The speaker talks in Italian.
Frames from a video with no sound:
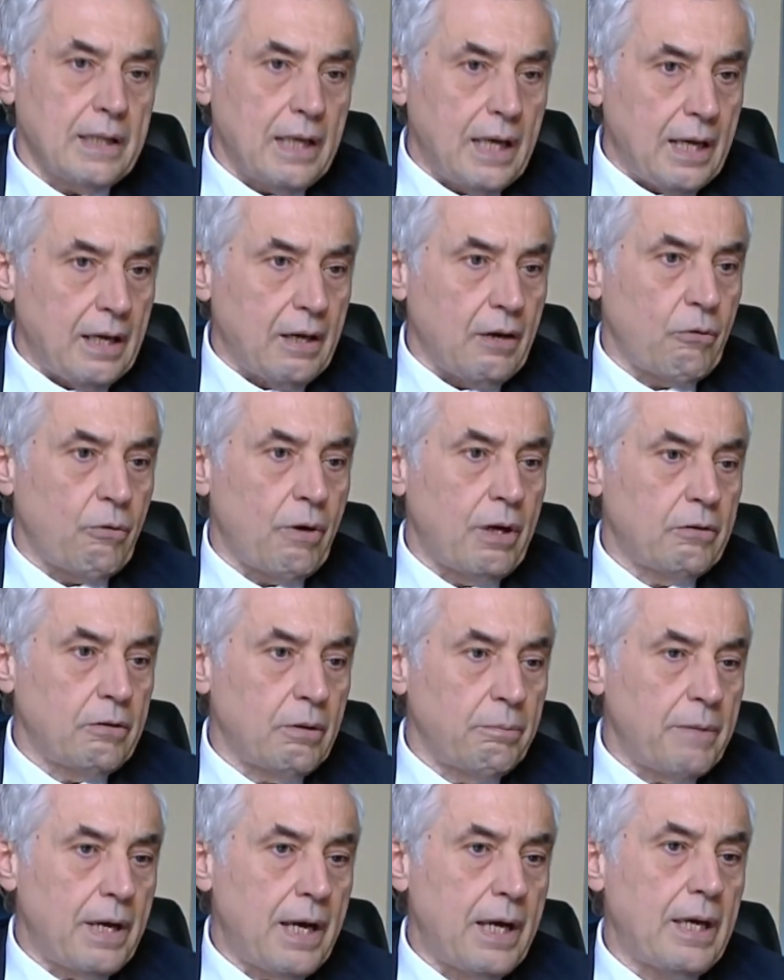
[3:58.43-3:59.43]
è
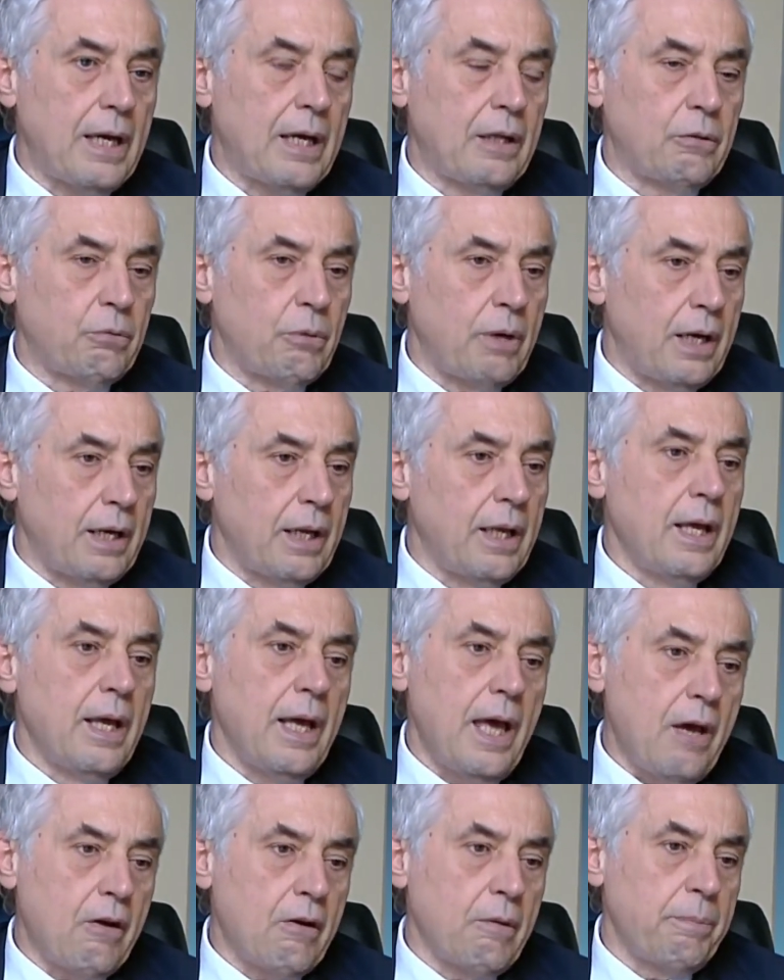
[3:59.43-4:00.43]
quanto mai attuale.
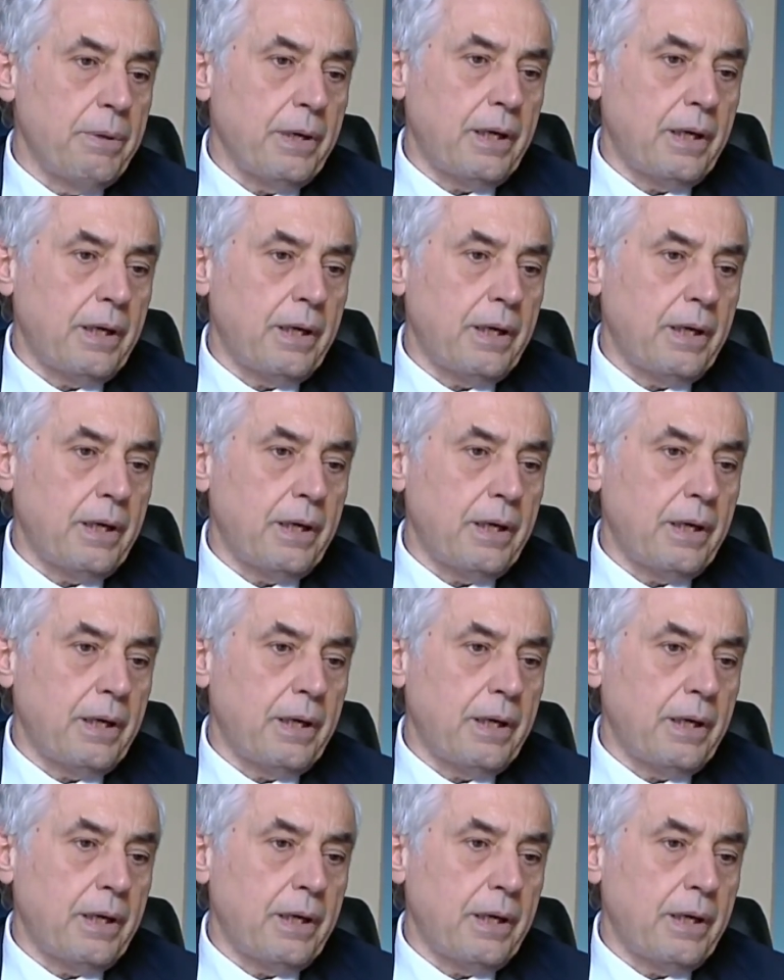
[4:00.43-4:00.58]
Ecco